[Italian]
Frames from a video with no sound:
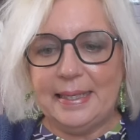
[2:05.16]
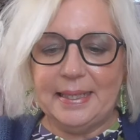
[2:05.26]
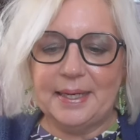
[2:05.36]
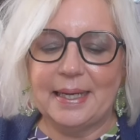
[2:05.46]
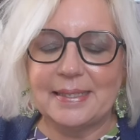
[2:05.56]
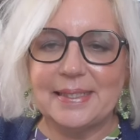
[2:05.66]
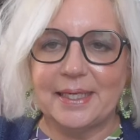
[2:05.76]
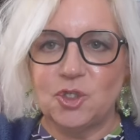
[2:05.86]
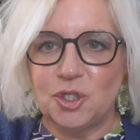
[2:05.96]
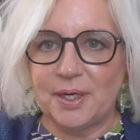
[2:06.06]
le ragazze
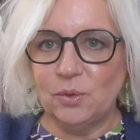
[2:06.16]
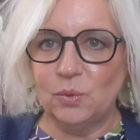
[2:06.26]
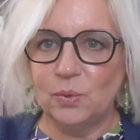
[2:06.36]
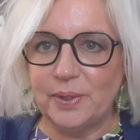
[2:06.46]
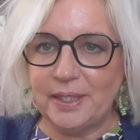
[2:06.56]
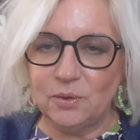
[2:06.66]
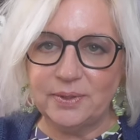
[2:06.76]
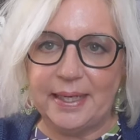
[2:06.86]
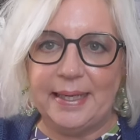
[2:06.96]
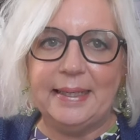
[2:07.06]
che c'erano in
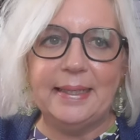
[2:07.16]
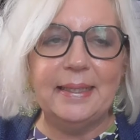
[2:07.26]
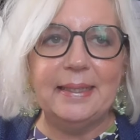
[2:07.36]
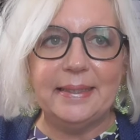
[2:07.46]
hotel